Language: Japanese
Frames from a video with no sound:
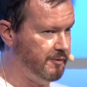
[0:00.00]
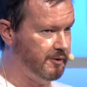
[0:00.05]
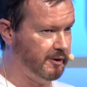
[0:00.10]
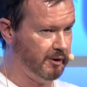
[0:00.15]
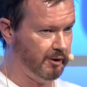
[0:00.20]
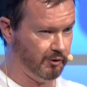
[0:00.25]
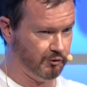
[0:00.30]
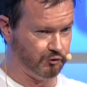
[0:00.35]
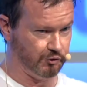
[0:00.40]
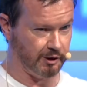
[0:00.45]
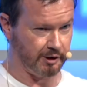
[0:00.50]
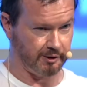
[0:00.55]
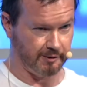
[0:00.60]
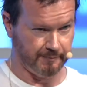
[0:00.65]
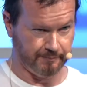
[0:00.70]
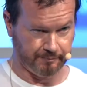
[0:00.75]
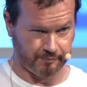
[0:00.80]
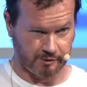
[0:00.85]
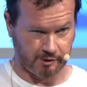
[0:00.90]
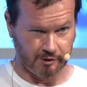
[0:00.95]
存在する
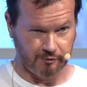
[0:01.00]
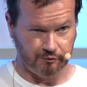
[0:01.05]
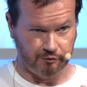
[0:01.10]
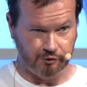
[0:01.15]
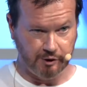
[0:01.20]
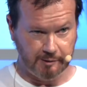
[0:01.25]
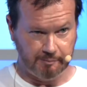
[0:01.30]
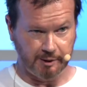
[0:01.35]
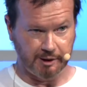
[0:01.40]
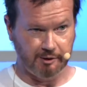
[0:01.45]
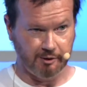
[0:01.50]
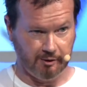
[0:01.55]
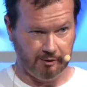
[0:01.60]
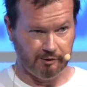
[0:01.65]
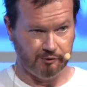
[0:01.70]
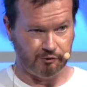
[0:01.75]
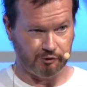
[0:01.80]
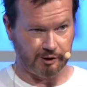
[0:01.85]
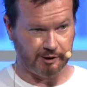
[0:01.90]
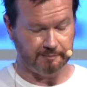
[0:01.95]
権利があると言っているわ
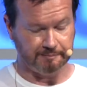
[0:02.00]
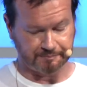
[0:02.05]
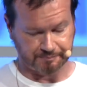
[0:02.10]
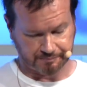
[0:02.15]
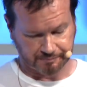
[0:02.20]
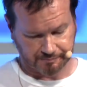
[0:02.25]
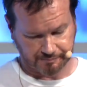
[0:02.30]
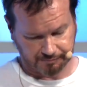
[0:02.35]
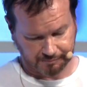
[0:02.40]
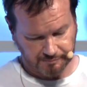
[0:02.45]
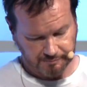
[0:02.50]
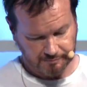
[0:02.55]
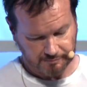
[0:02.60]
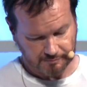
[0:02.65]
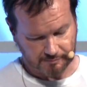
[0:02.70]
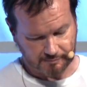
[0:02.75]
けではありません